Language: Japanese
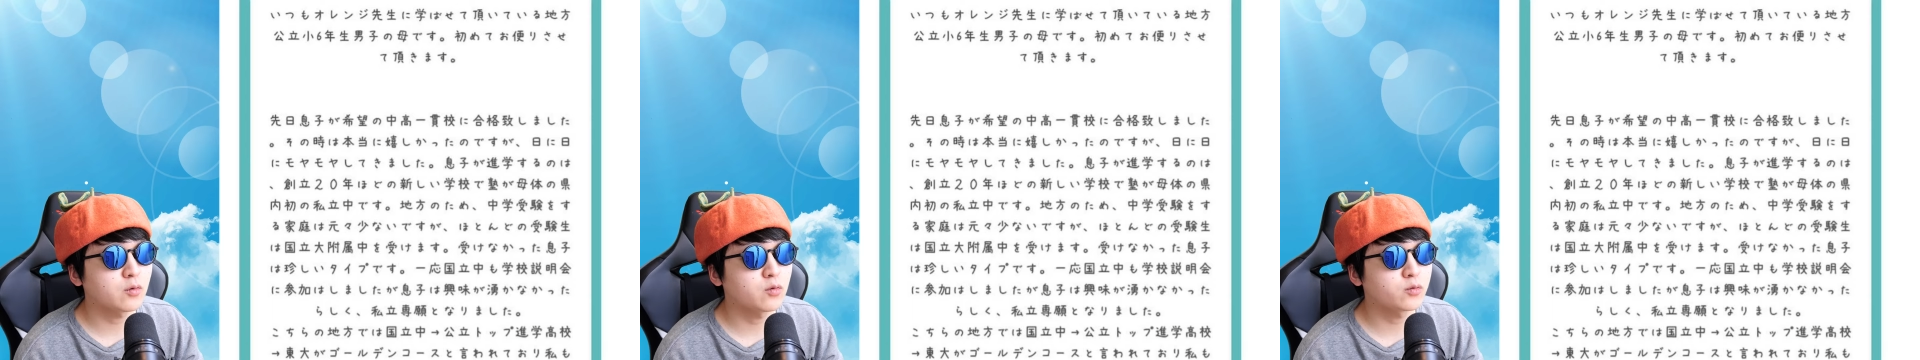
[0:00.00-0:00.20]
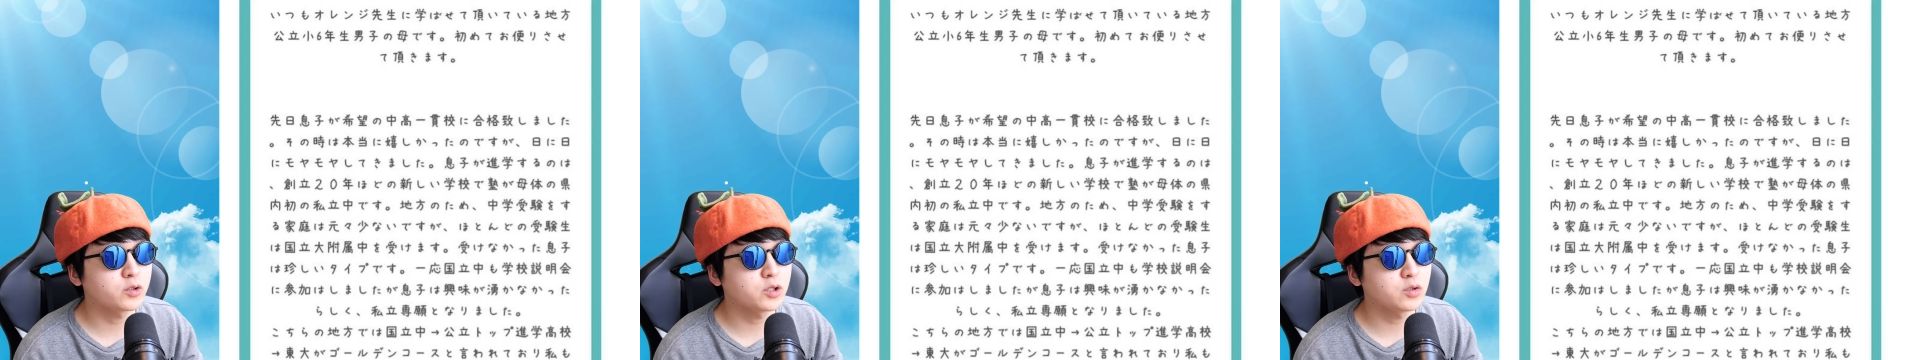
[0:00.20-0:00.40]

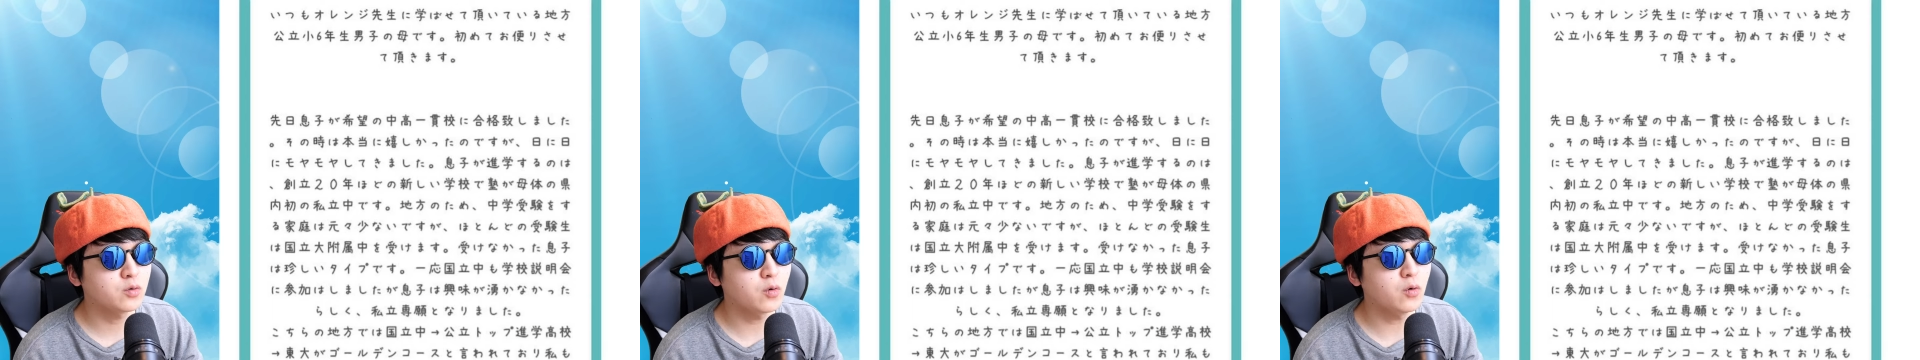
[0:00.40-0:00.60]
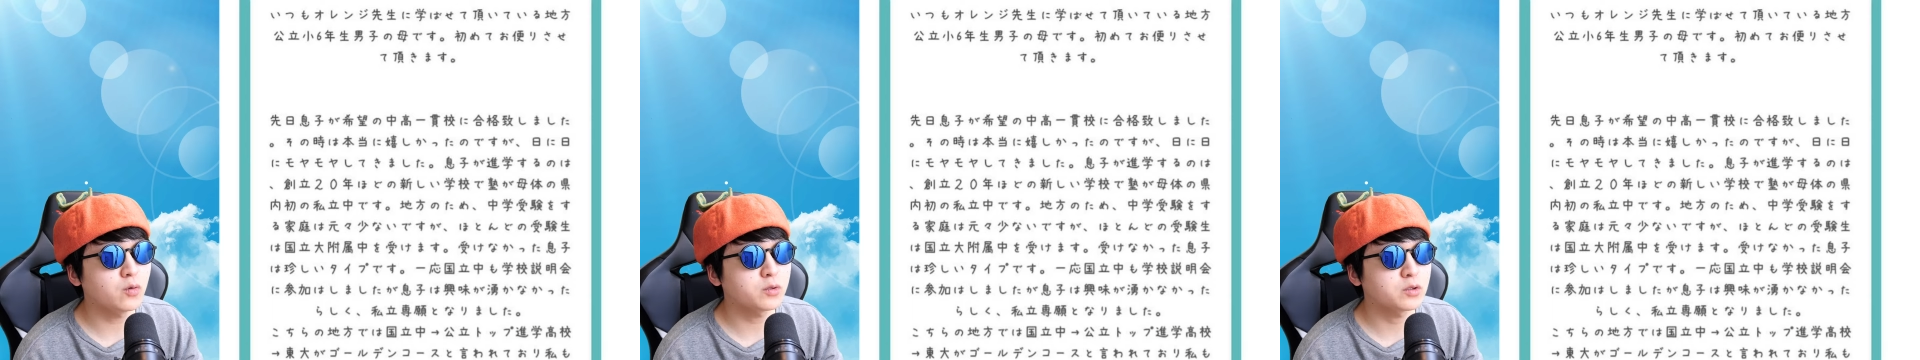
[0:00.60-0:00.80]
この地
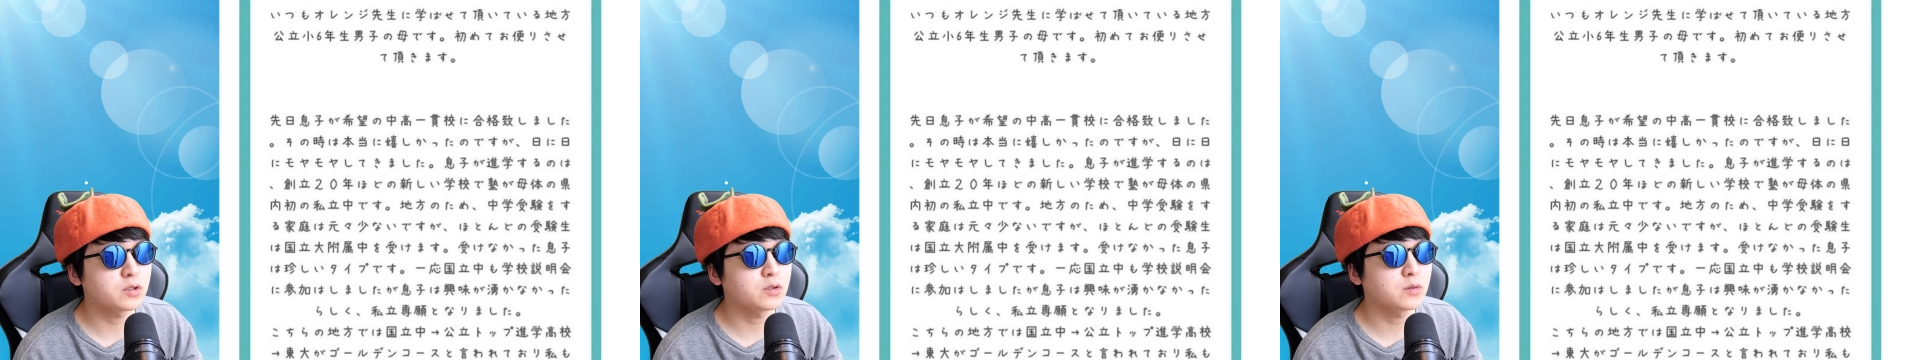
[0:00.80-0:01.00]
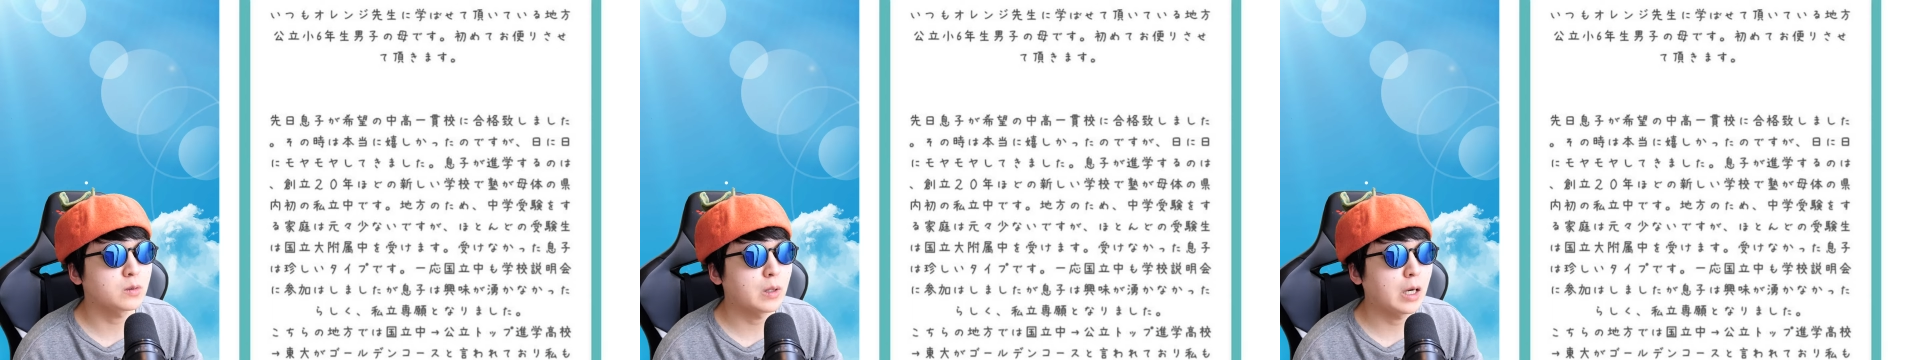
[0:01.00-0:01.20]
方って
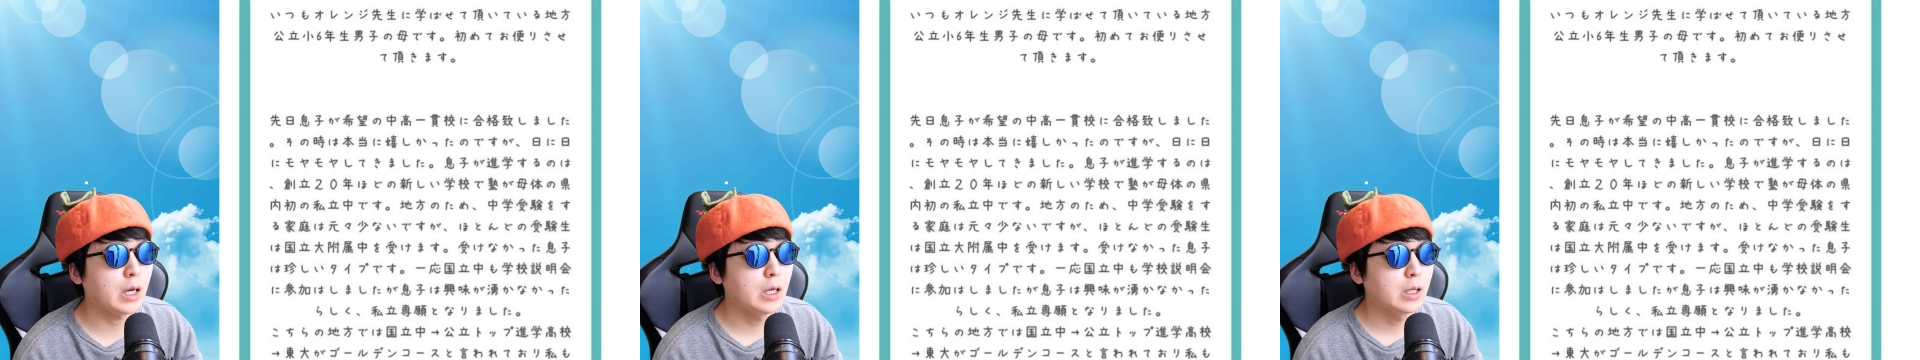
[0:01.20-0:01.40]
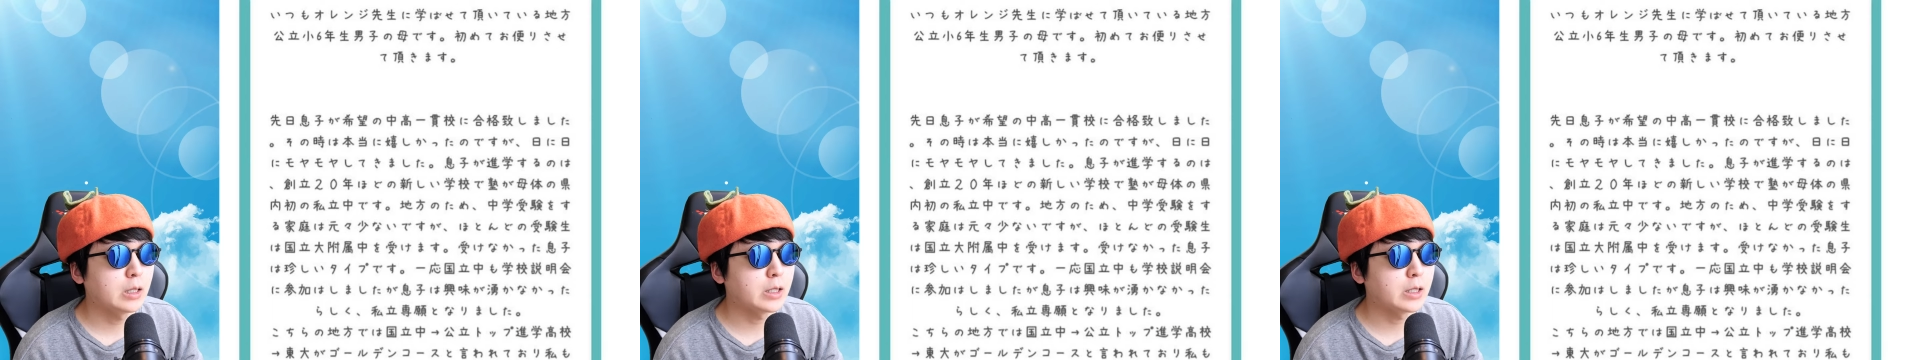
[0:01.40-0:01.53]
いうのは